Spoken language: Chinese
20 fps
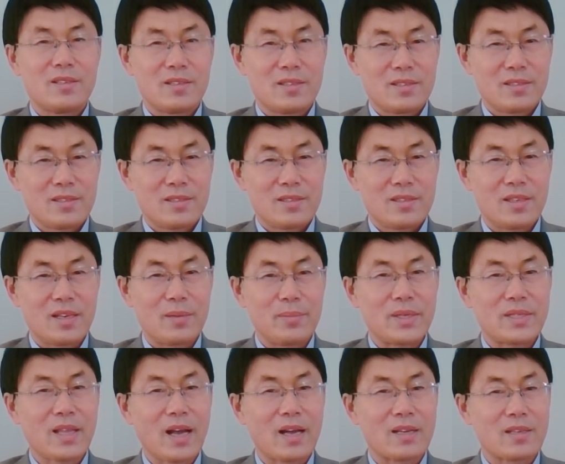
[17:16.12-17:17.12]
竟然被
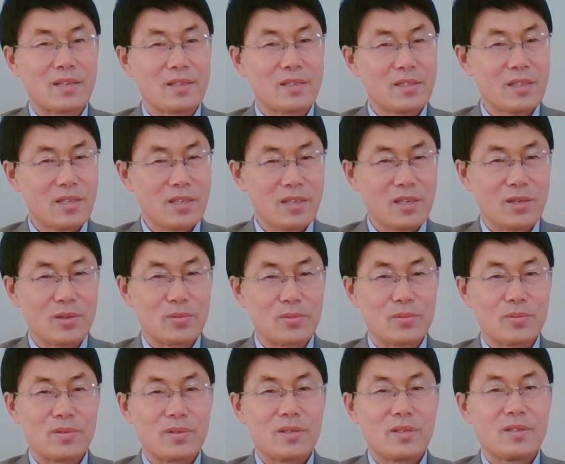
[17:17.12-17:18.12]
打成了特务，